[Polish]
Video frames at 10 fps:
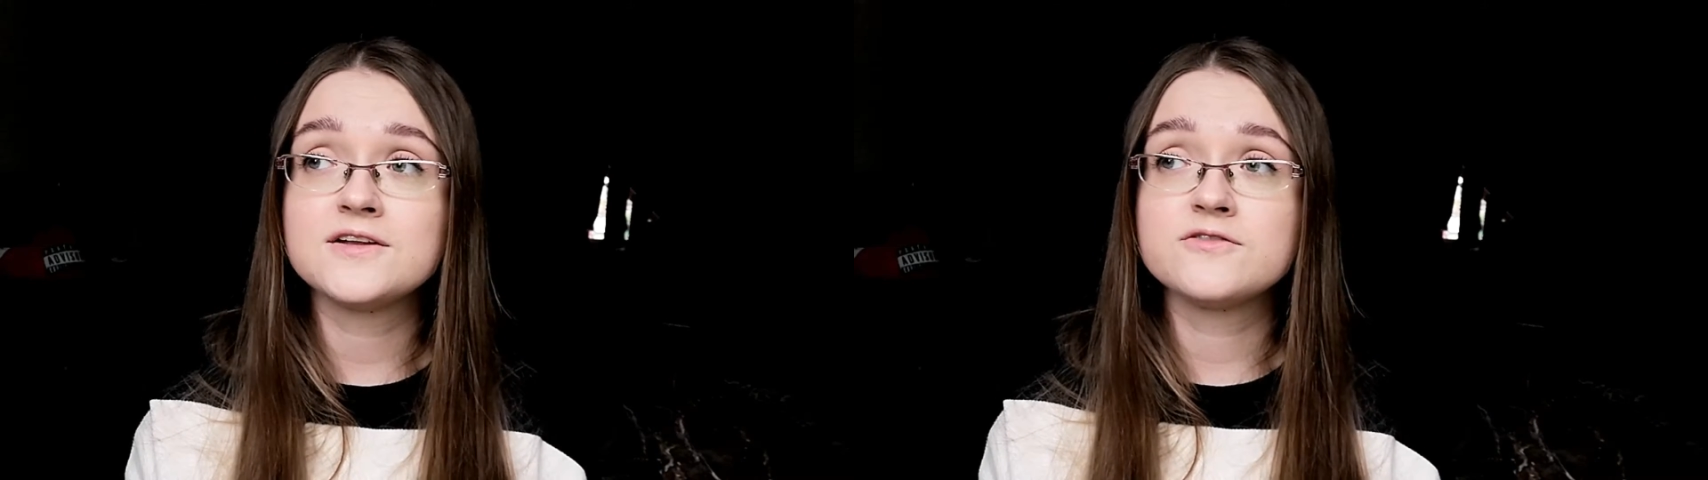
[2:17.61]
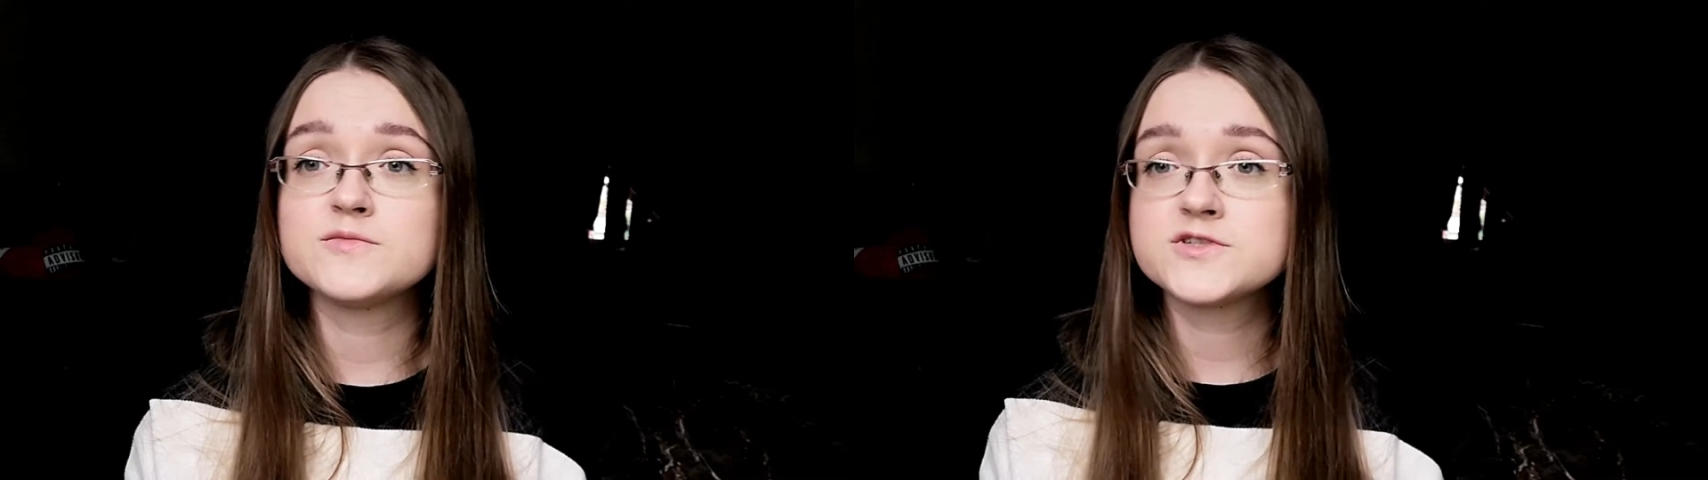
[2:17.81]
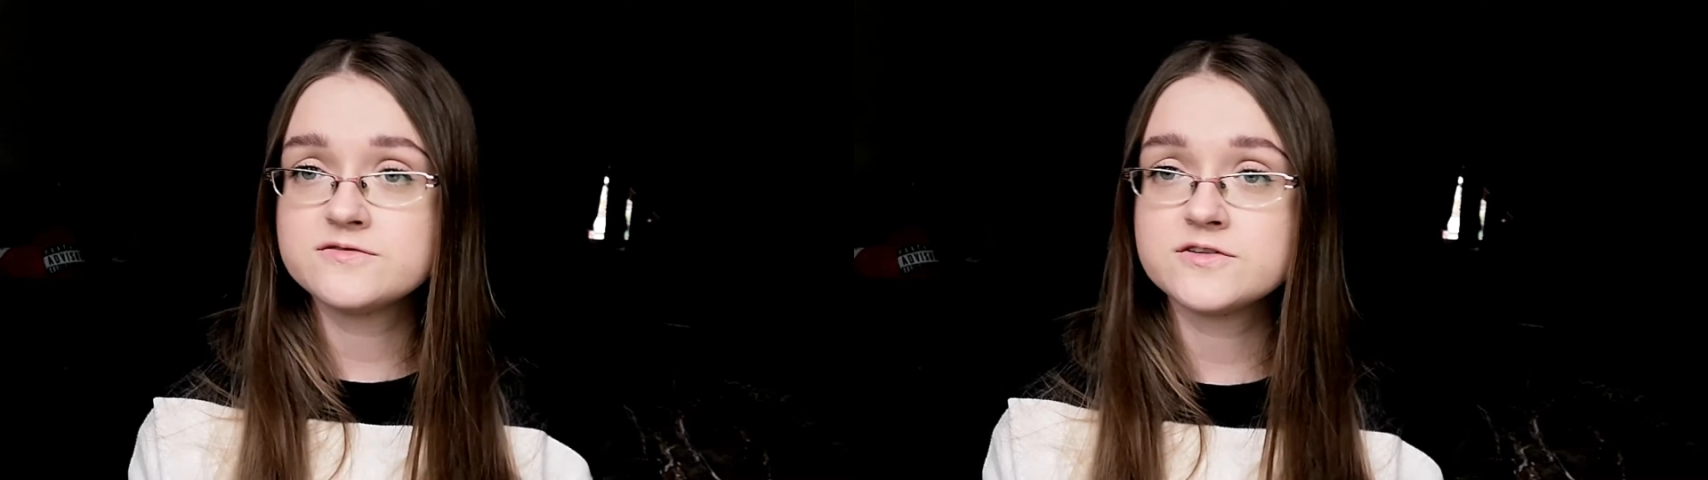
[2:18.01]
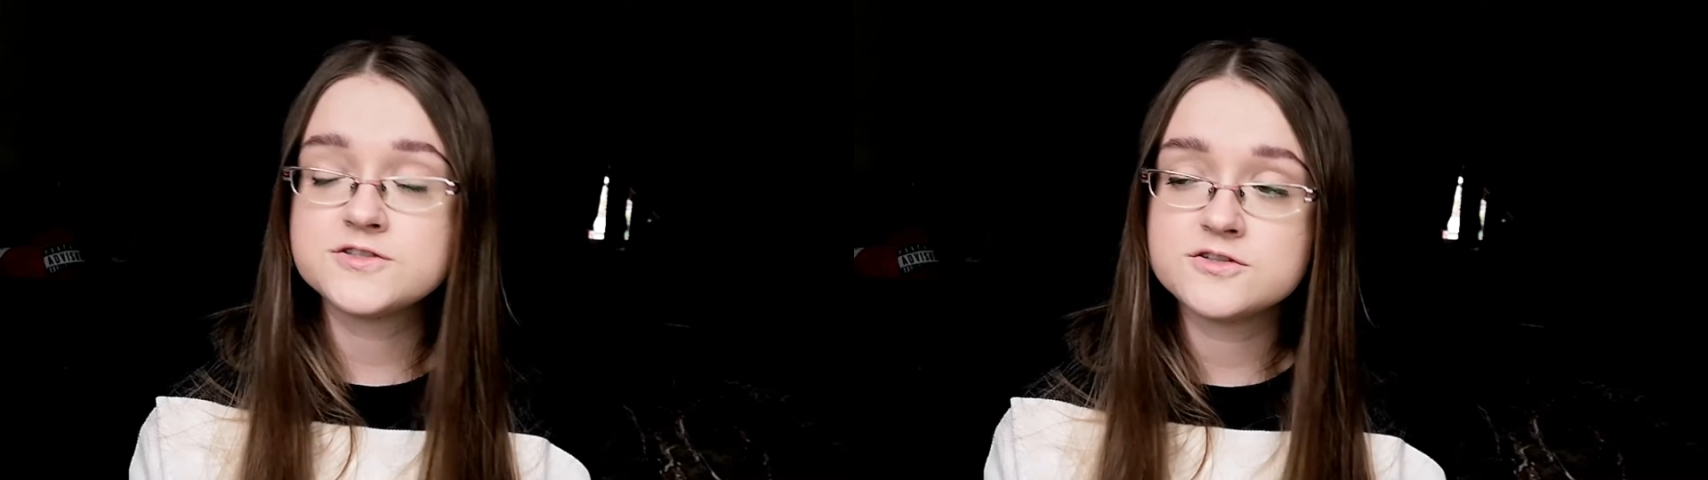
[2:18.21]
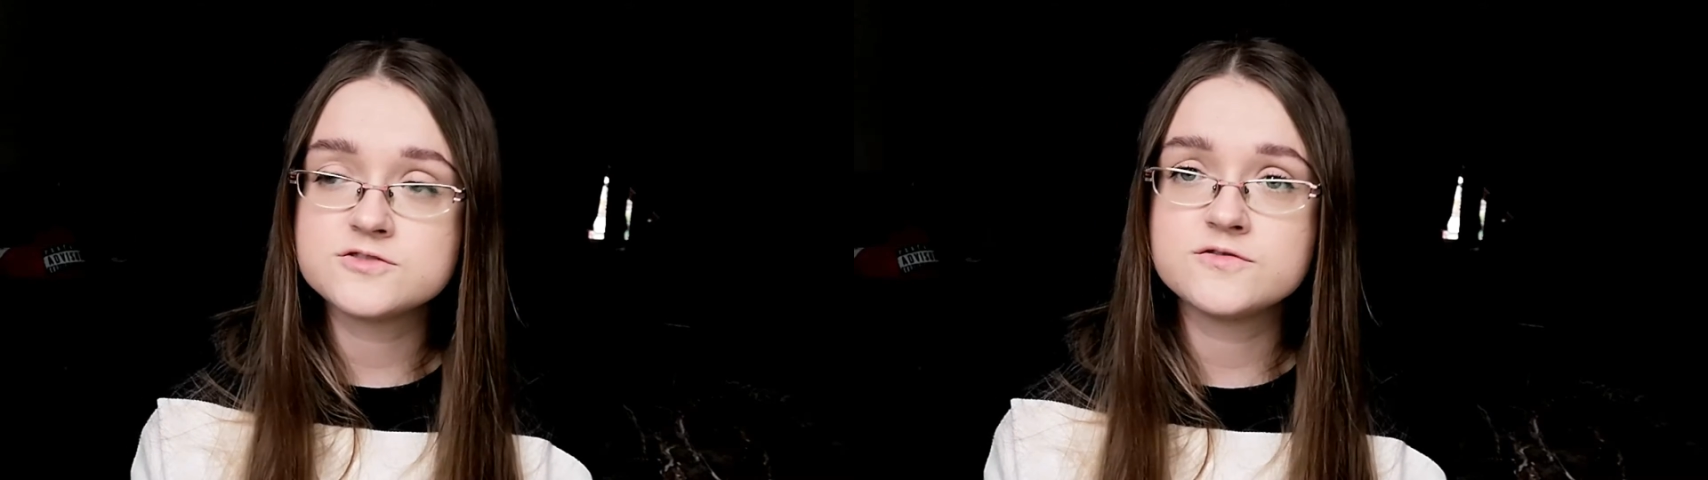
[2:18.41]
nowe
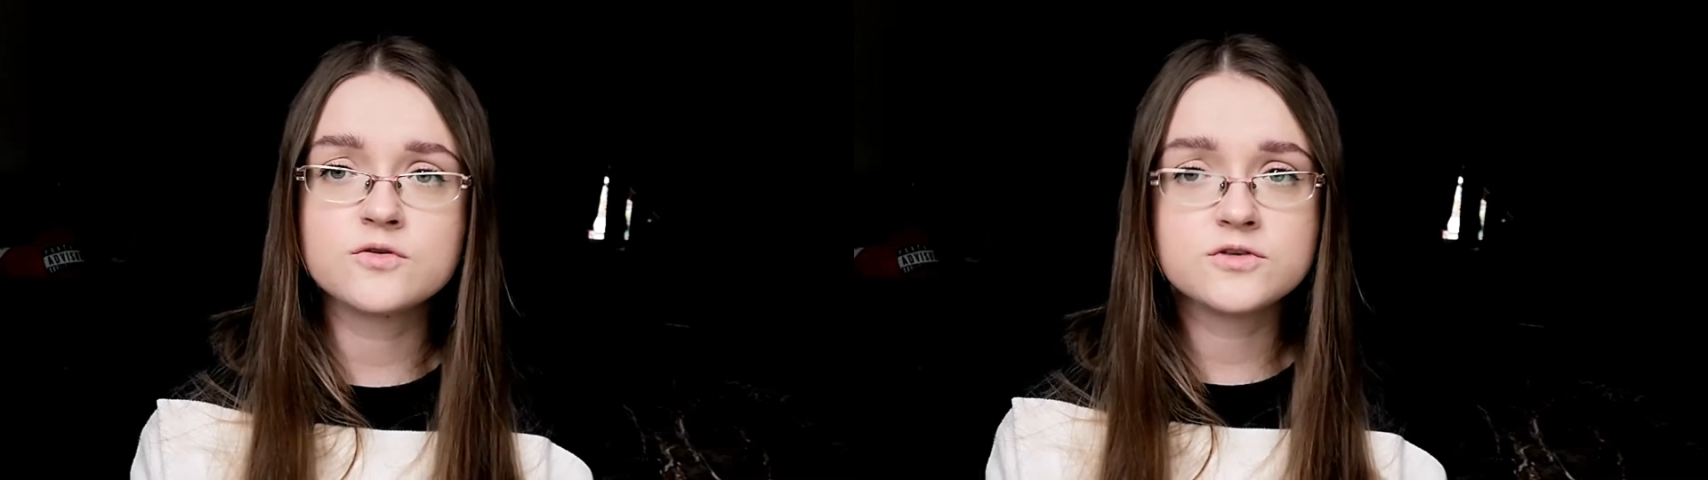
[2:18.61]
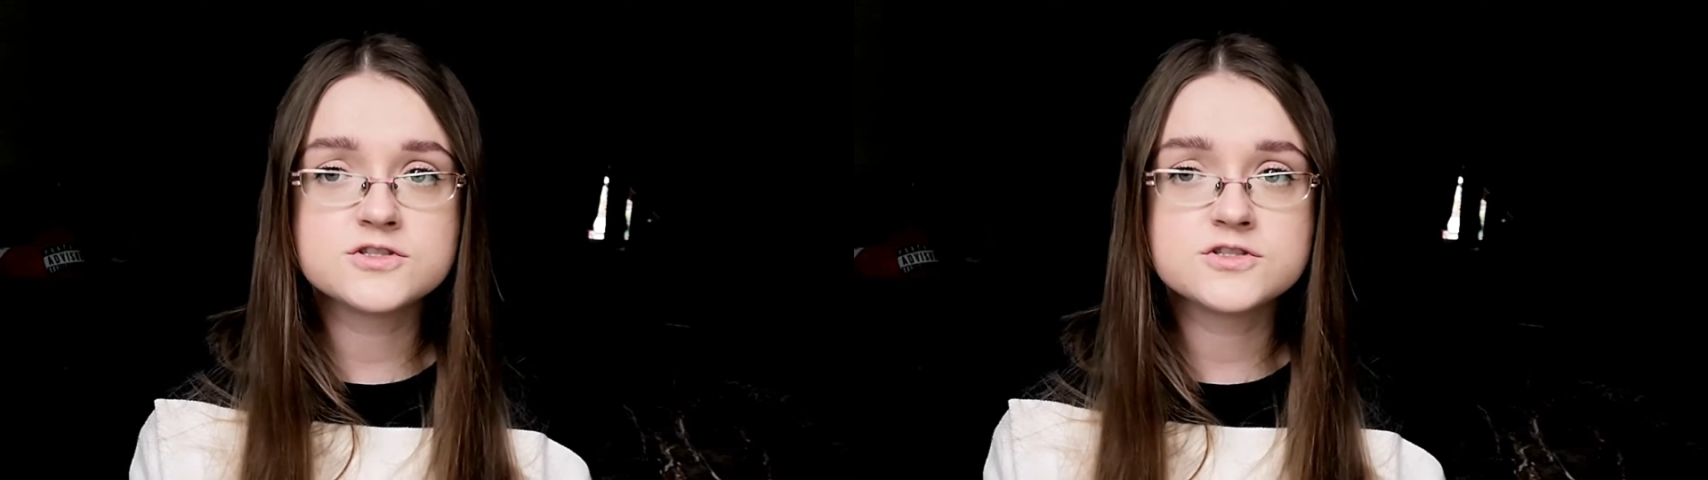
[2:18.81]
możliwości rozwoju,